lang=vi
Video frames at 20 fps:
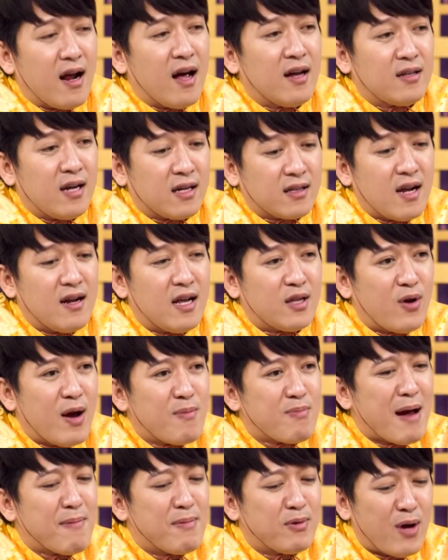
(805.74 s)
Nhưng là thiệt tình là
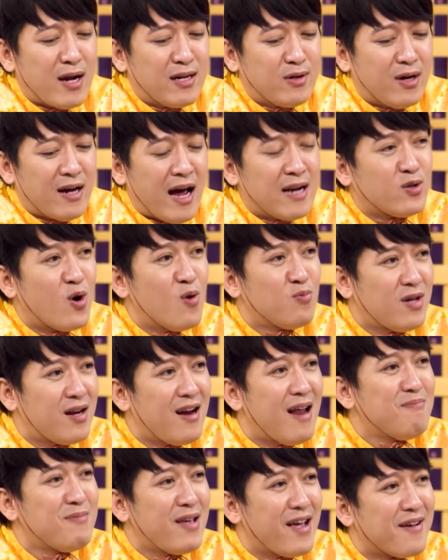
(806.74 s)
tụi em thắng mà tụi anh, anh cũng không
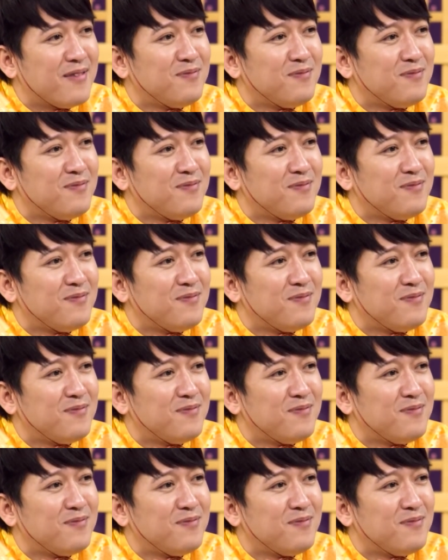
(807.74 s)
thích lắm